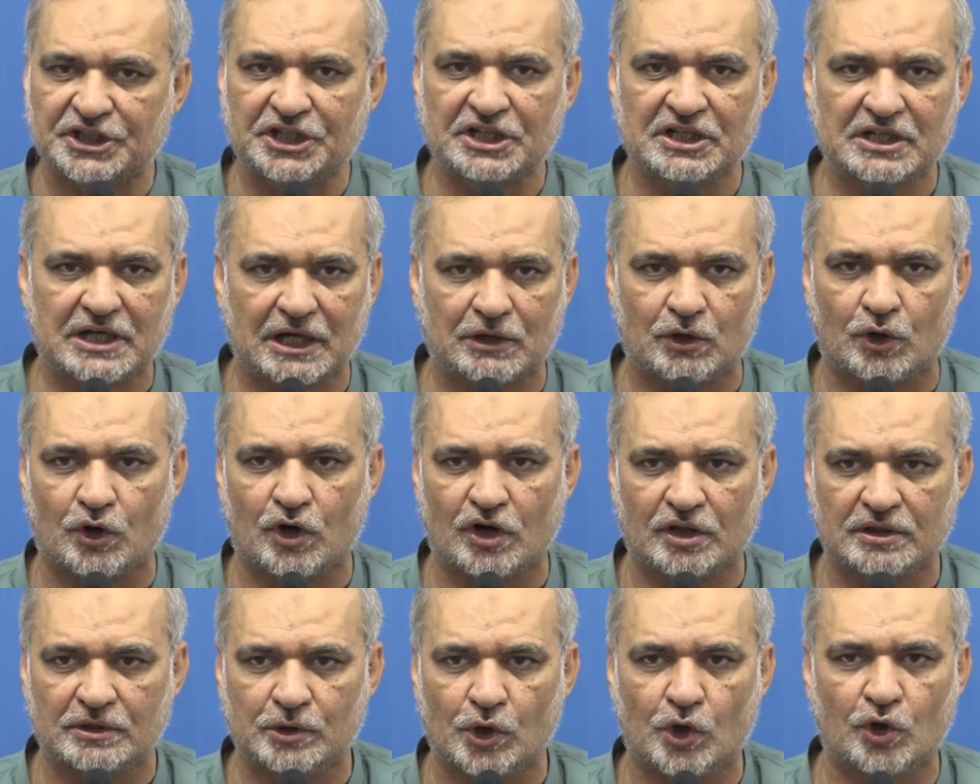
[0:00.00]
तीन
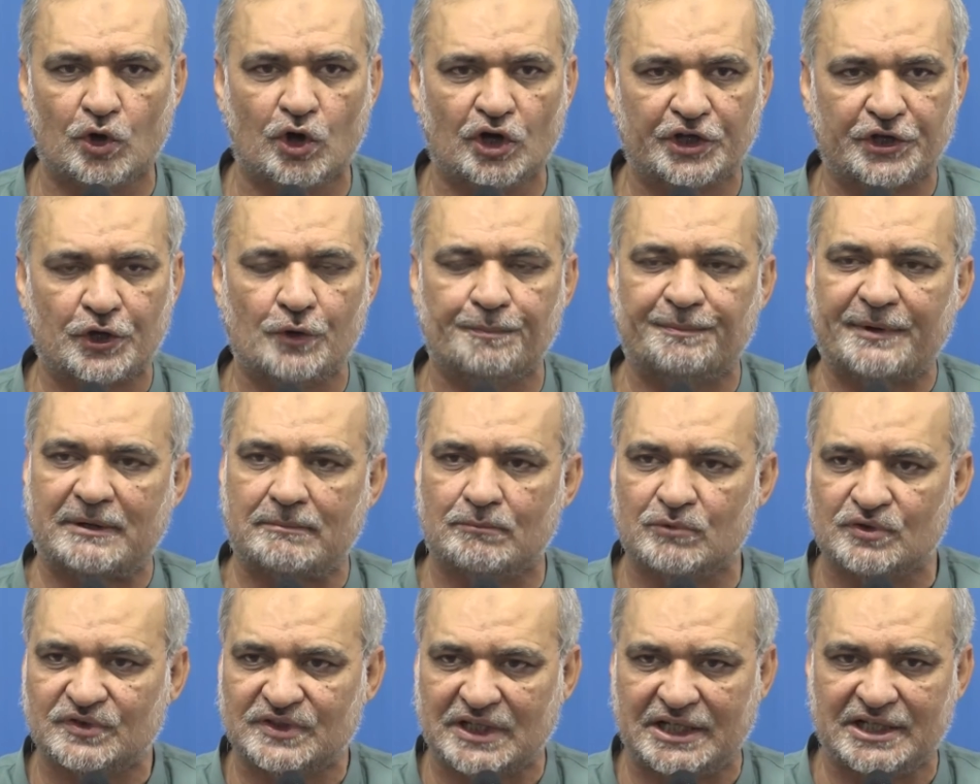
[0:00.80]
करोड़ लोगों के
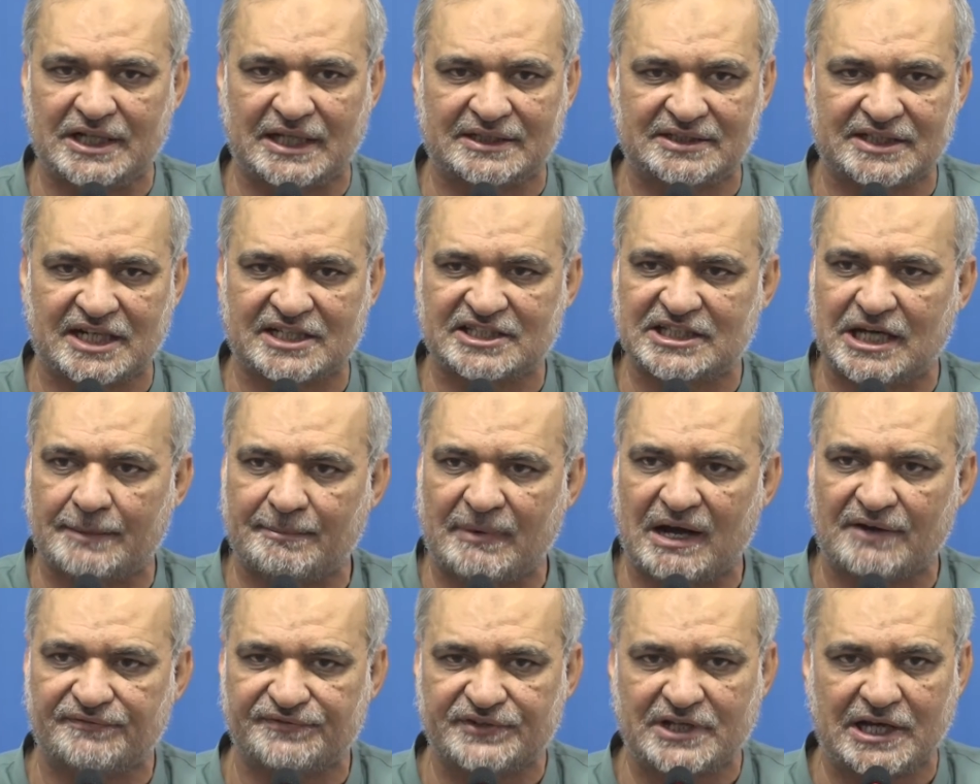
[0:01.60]
ऊपर मुसलत करदा
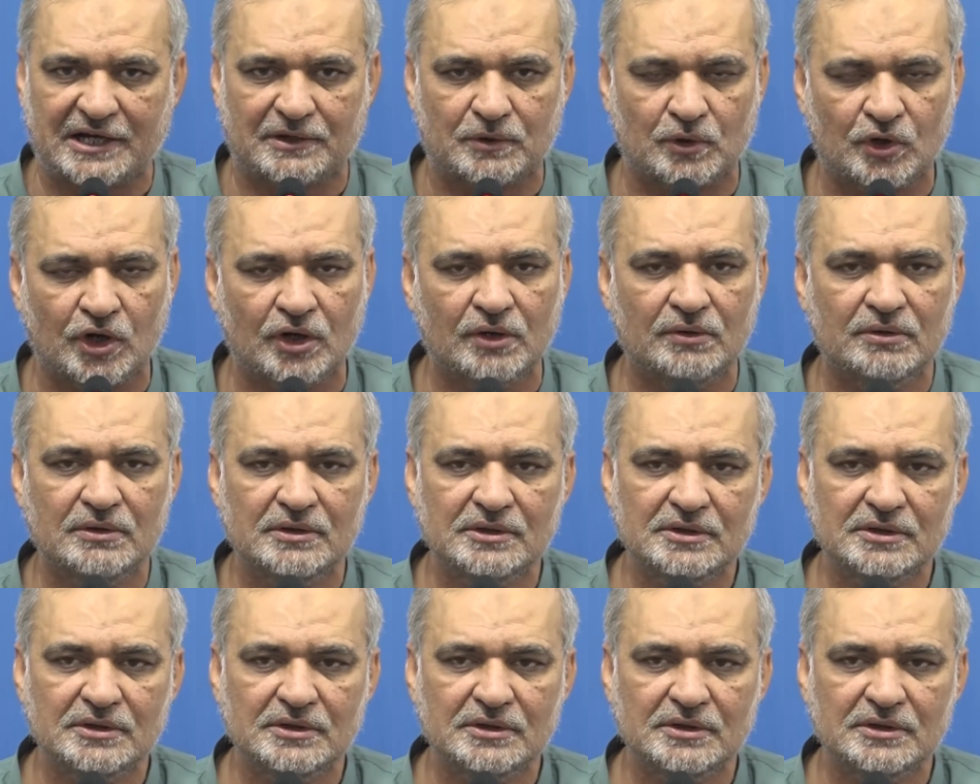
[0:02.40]
माफिया को